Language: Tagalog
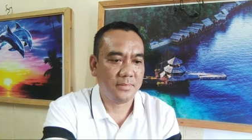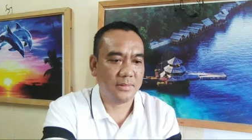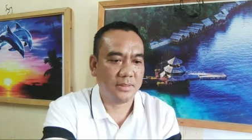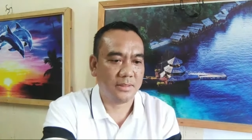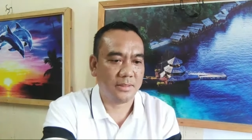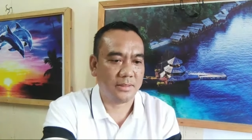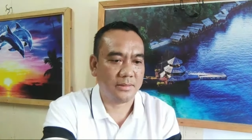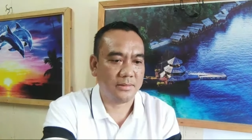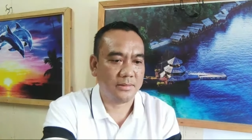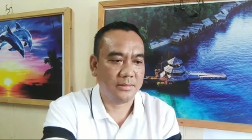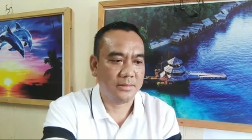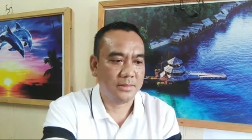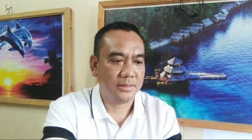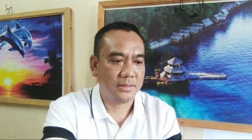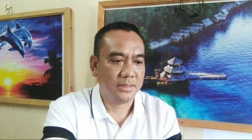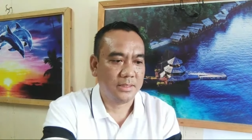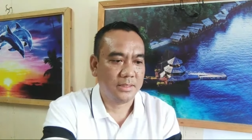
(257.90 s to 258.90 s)
Okay.
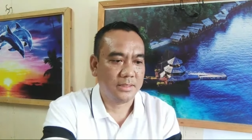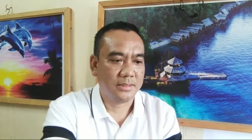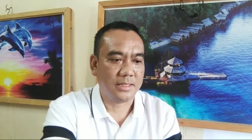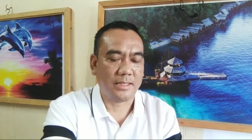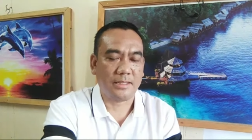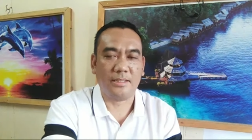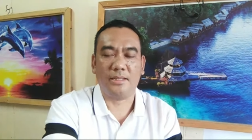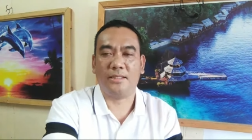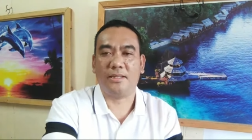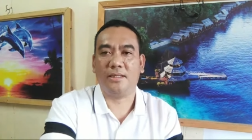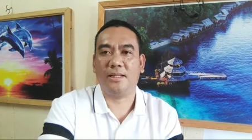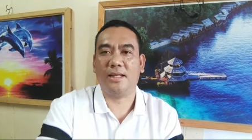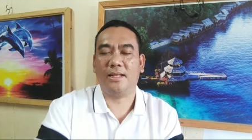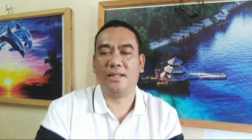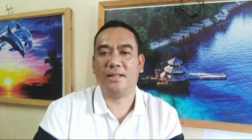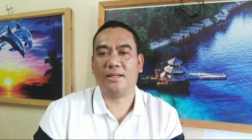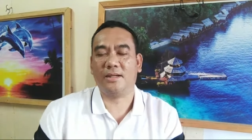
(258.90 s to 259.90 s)

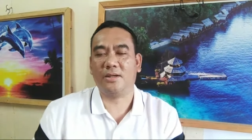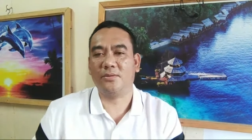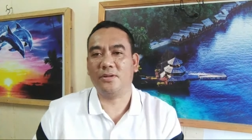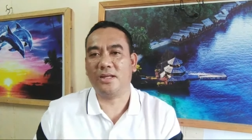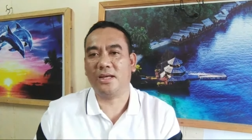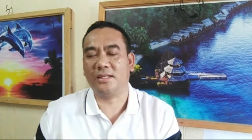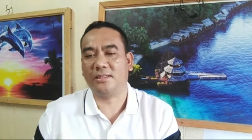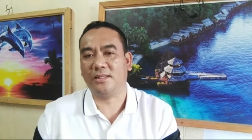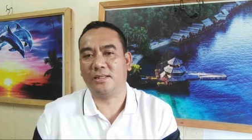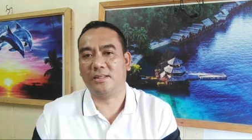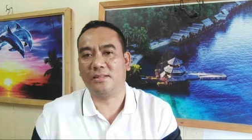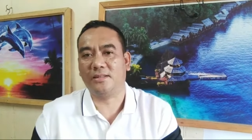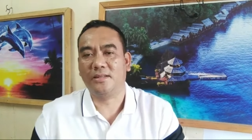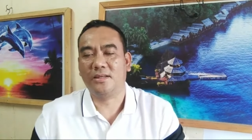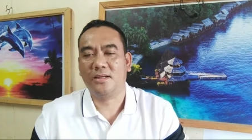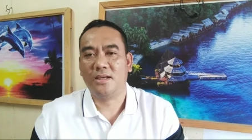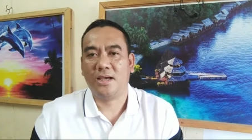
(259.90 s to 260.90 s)
Nakikilala raw
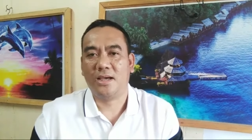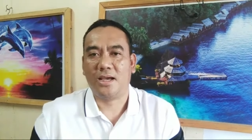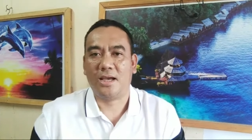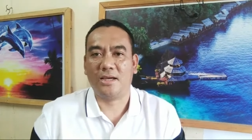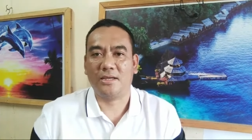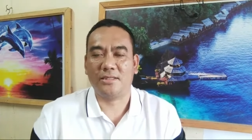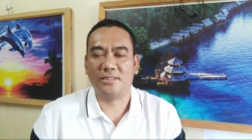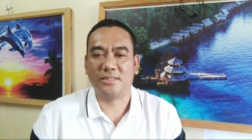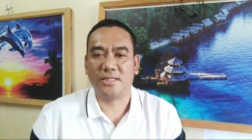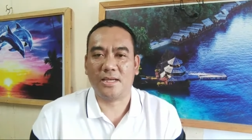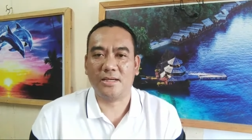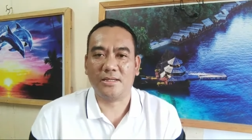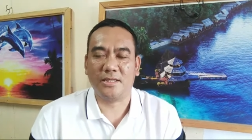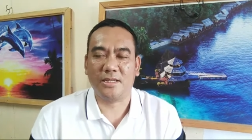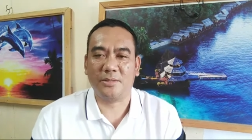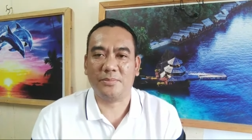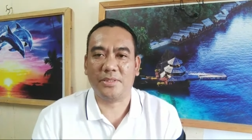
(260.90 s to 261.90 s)
natin ang isang
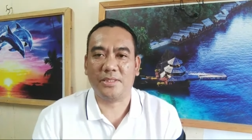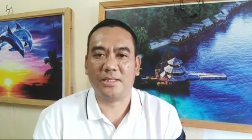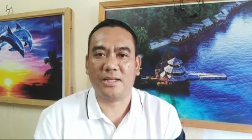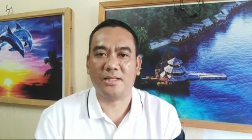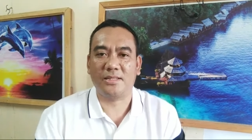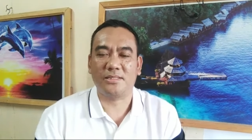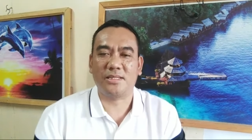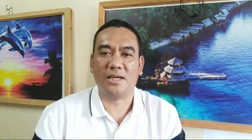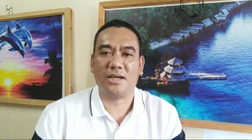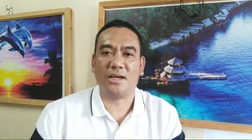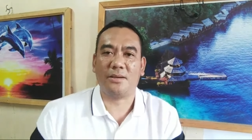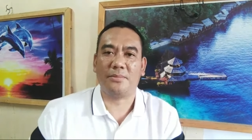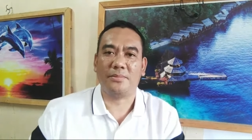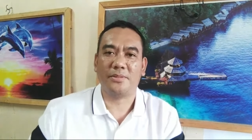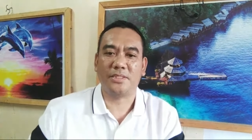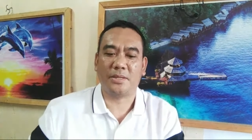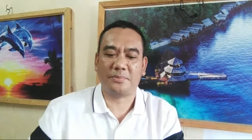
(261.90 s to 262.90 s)
kriminal sa,
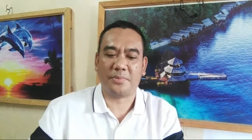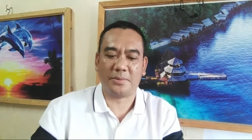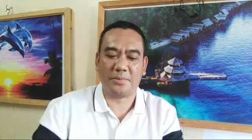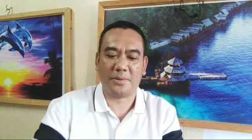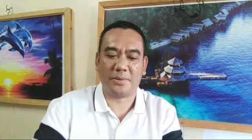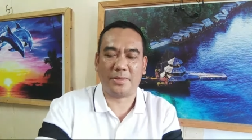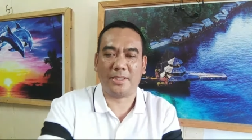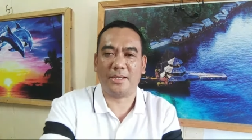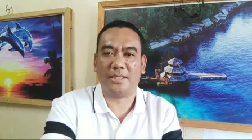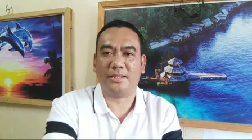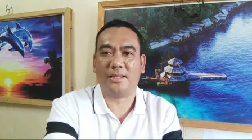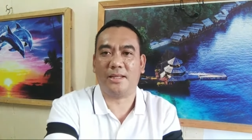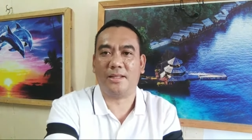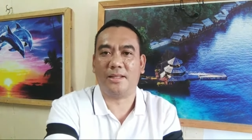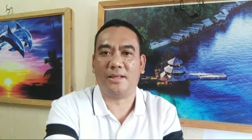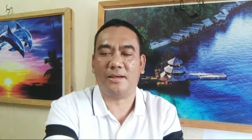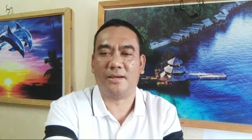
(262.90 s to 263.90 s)
sa
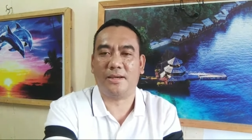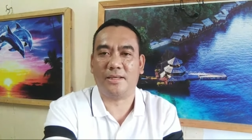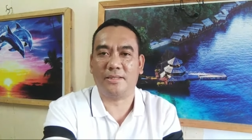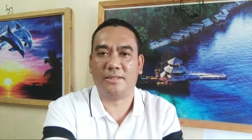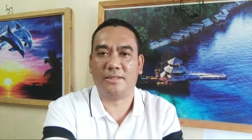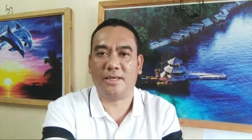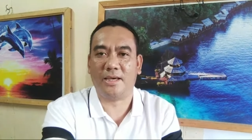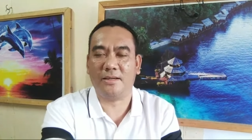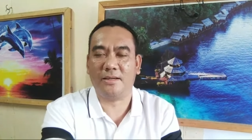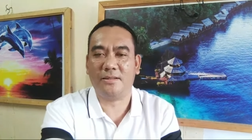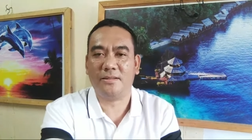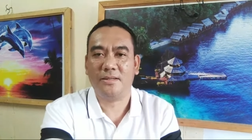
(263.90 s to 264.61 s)
pamamagitan ng kanyang